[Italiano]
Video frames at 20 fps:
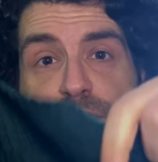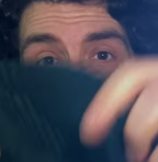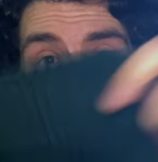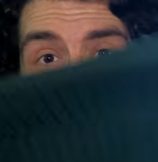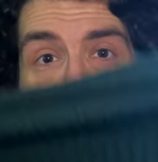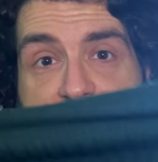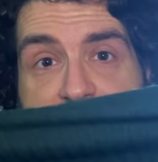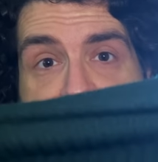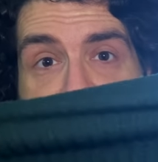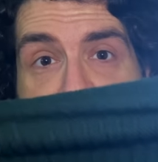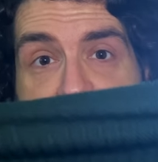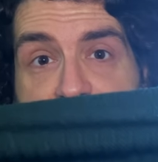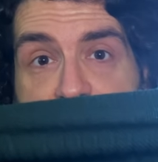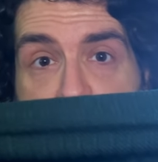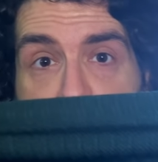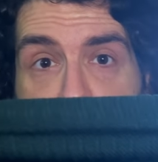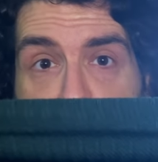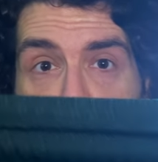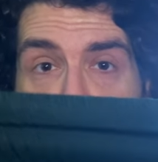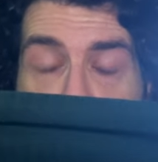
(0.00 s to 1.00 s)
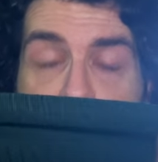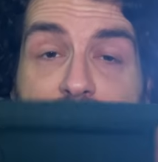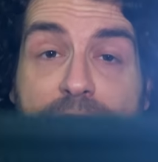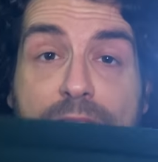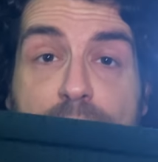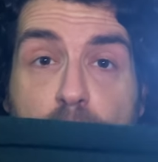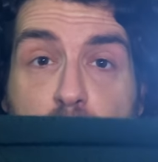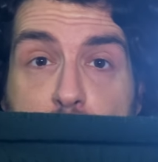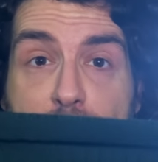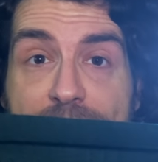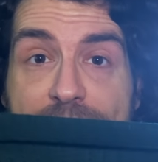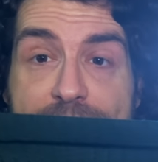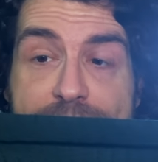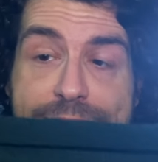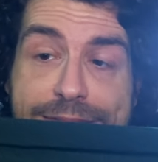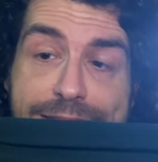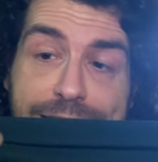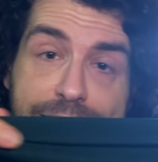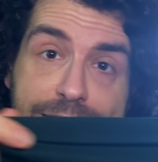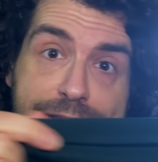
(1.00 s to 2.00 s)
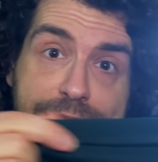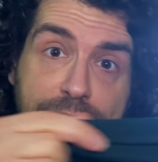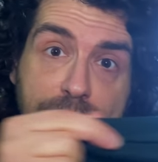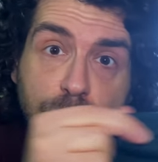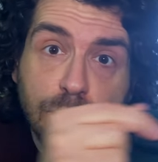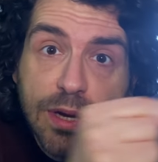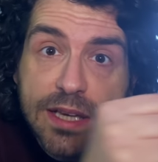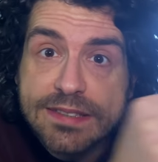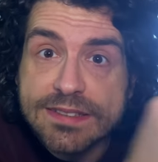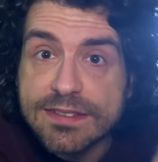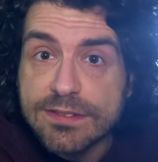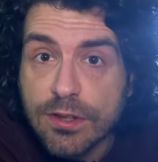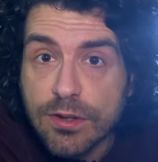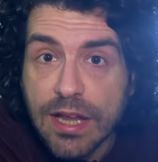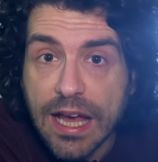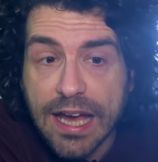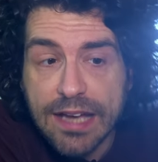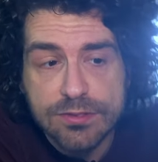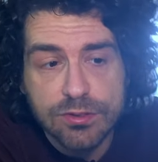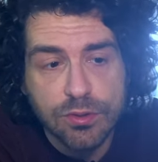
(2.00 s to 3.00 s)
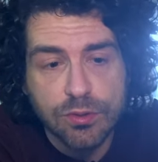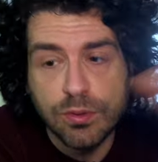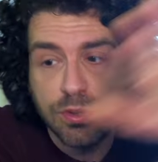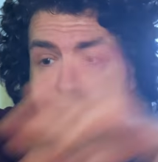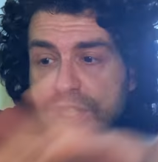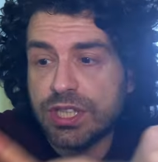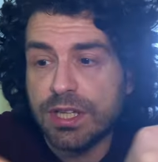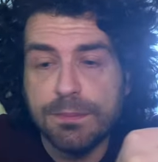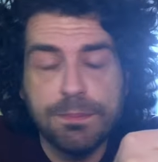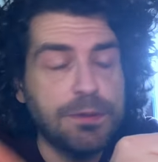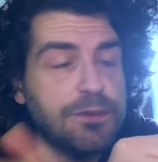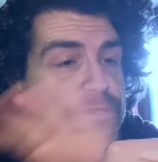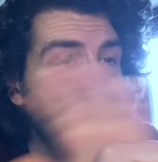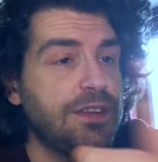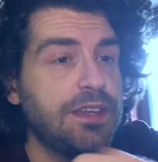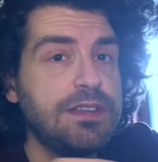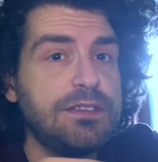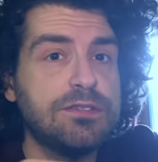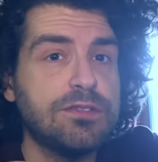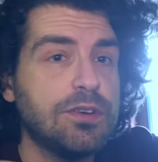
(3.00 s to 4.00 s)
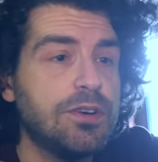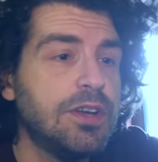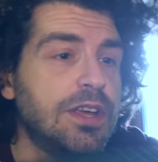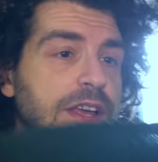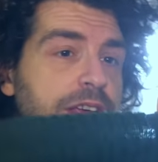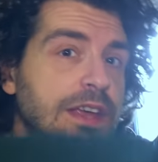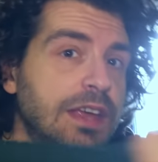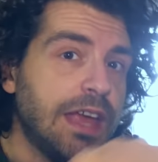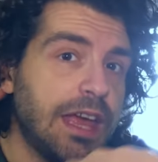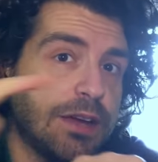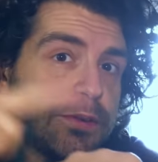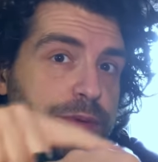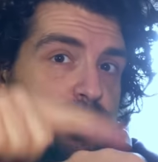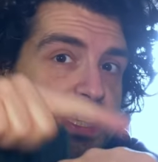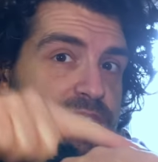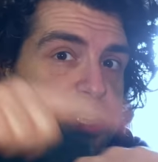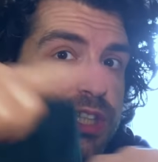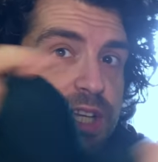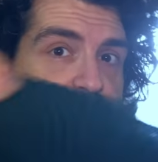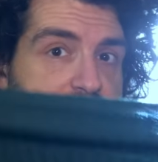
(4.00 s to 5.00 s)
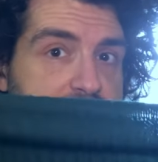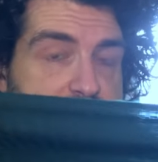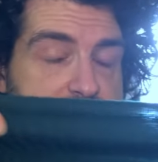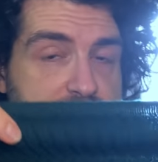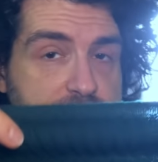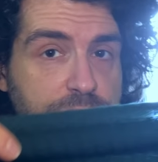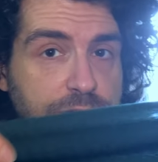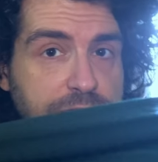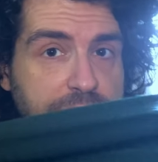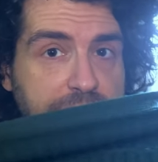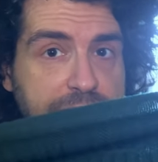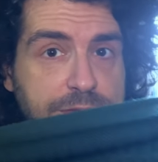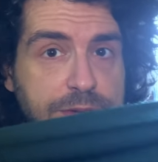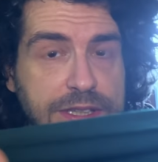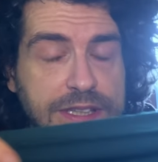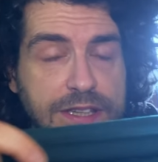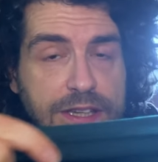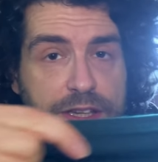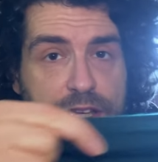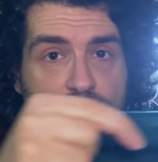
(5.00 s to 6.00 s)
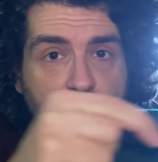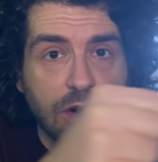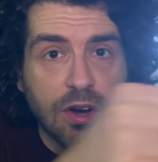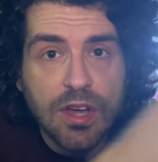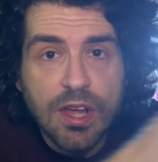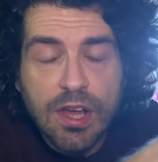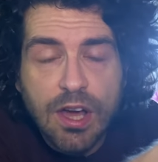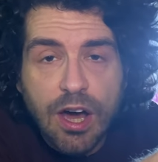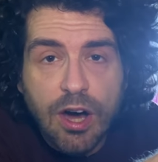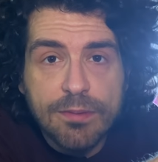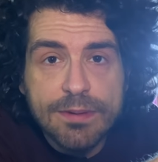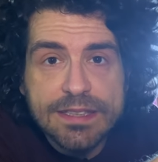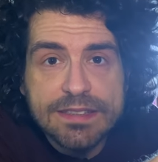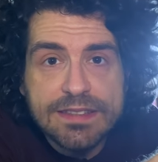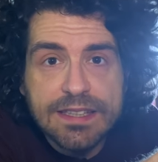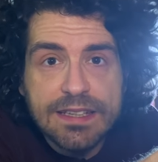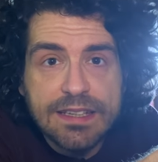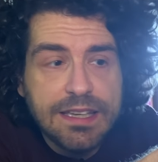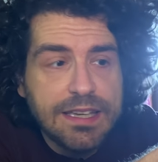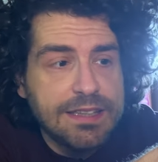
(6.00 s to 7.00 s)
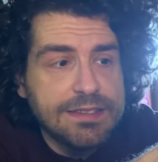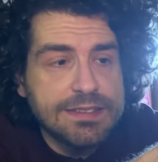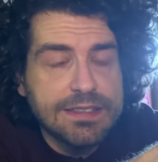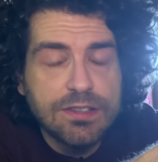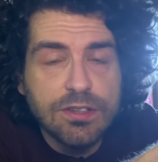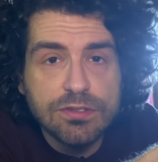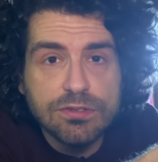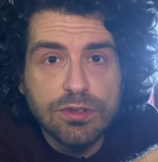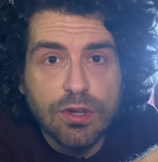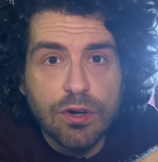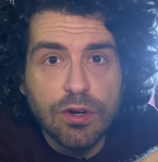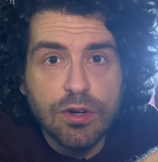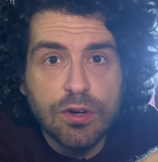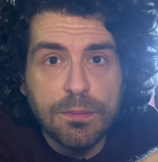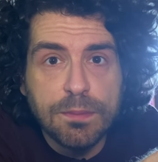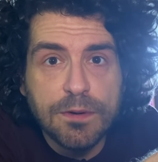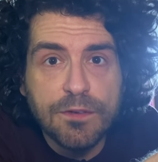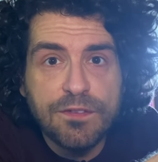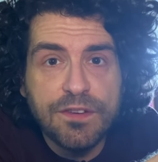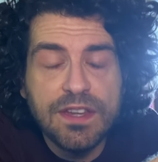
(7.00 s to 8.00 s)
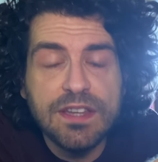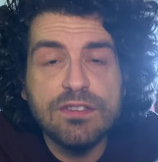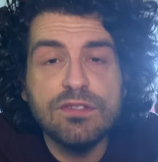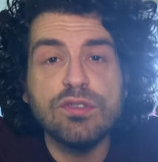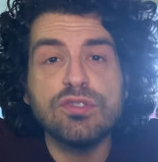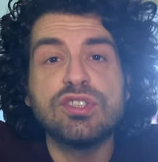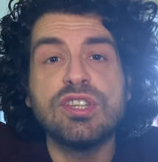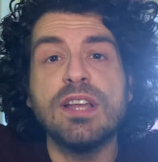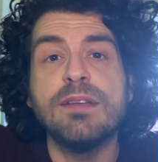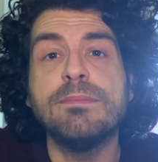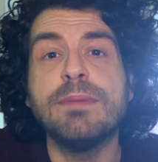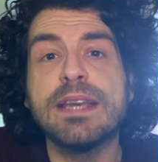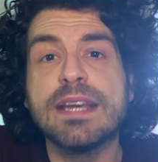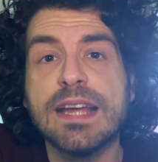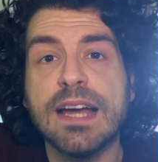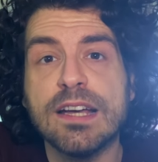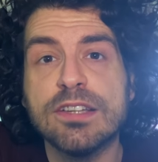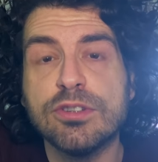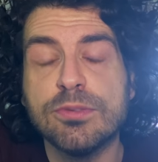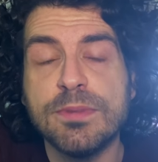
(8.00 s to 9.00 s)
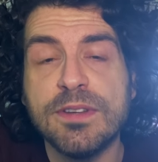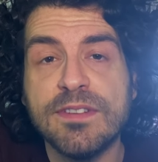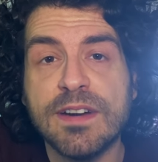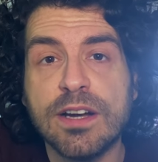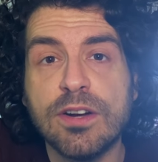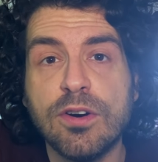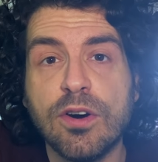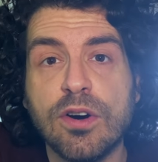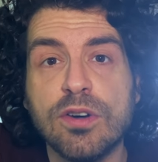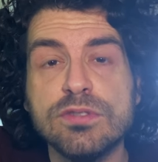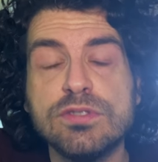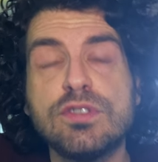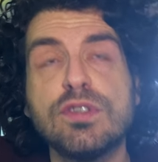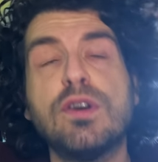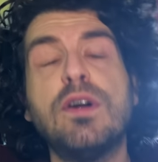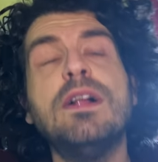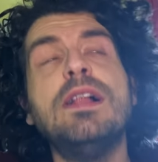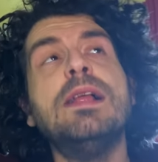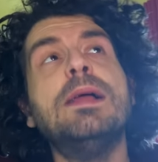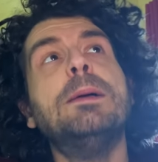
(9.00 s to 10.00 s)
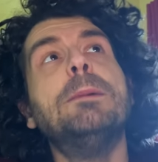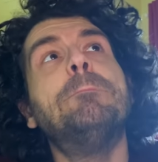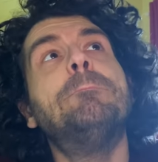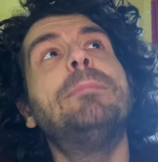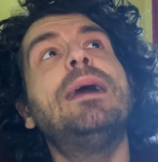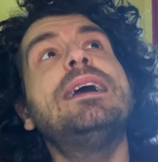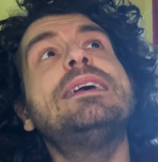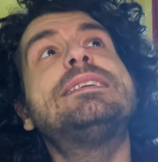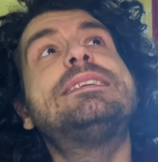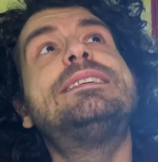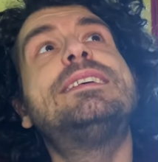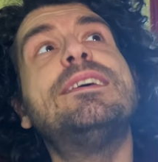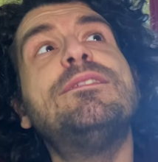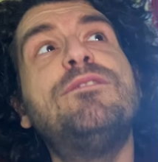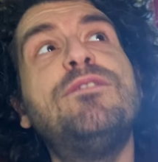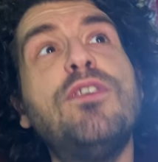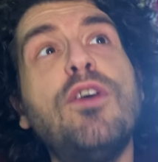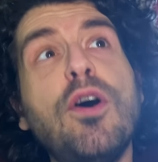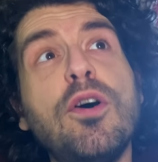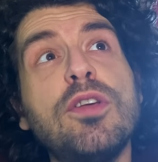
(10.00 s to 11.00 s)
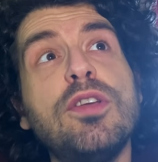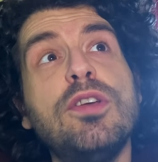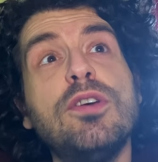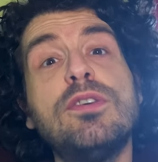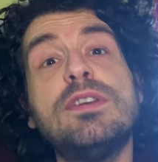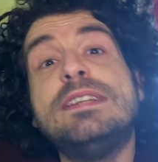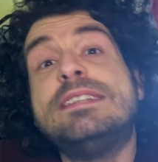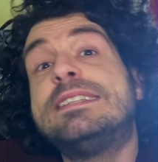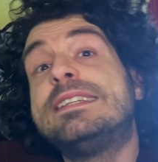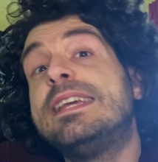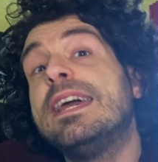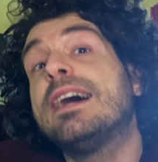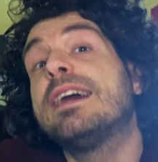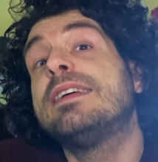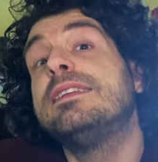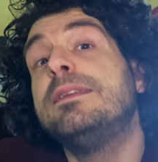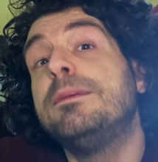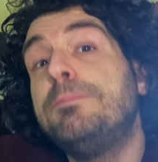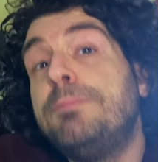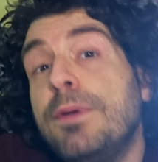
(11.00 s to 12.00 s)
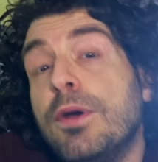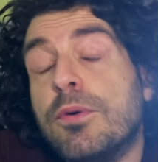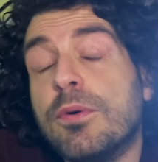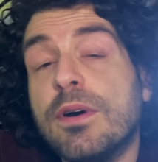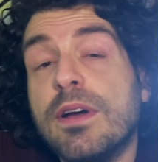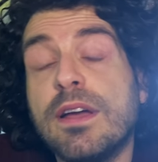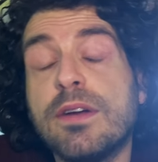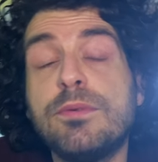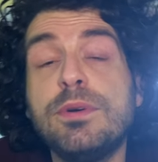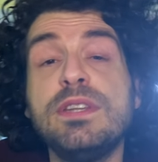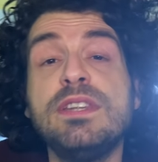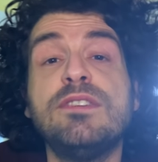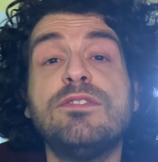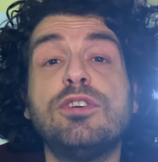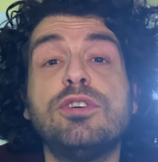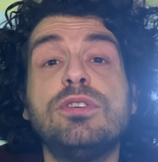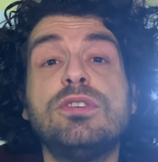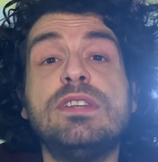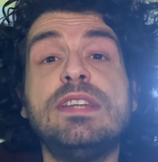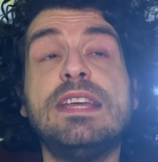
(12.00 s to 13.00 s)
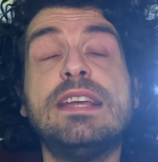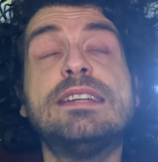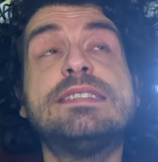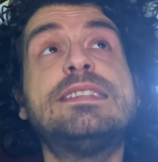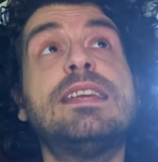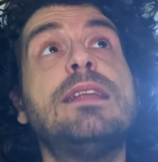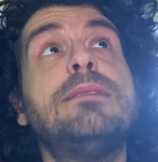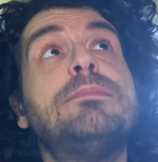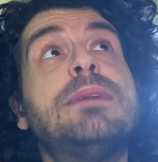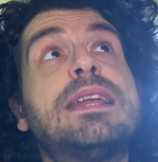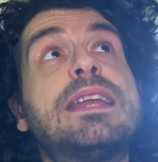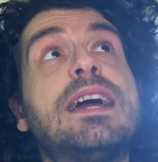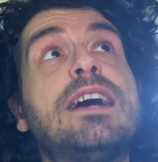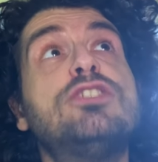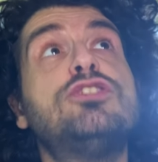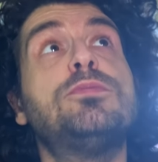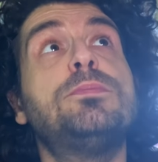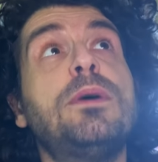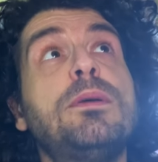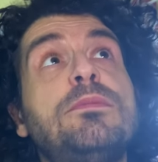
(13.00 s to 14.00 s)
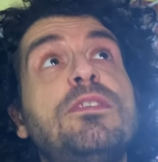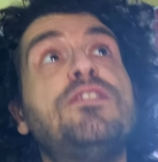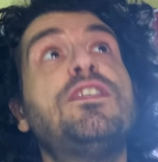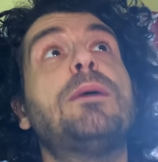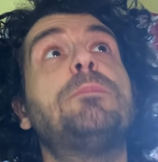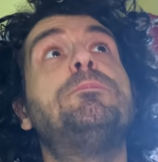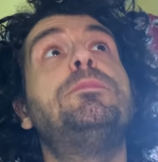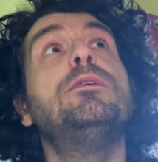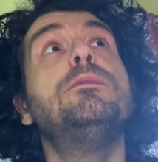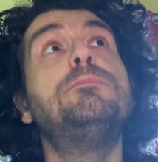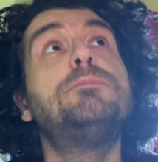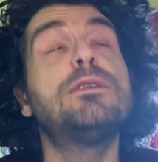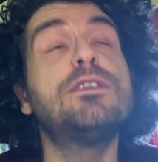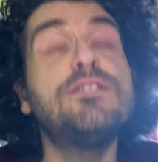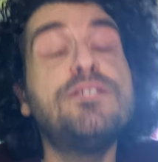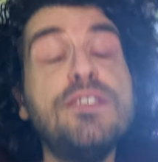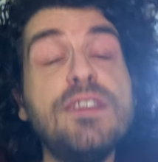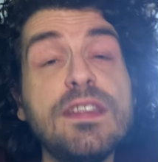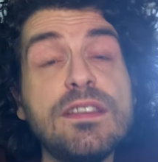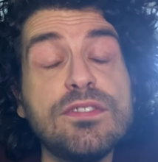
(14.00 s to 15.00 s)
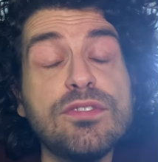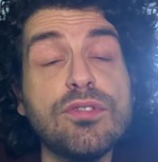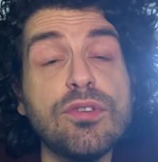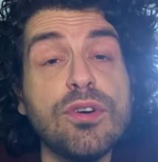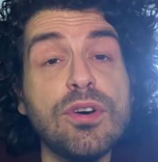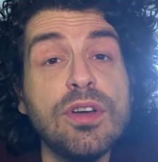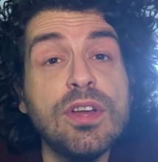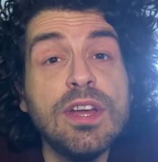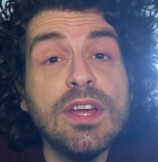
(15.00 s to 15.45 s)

cioè tiriamo la coperta da questo lato. Qui c'è il profitto, e qui c'è il rischio, ok? Quindi io aumento il rischio, tolgo profitto se il mercato mi va contro. Ma se voglio rischiare di più e quindi voglio dire se il mercato poi mi fa più profitto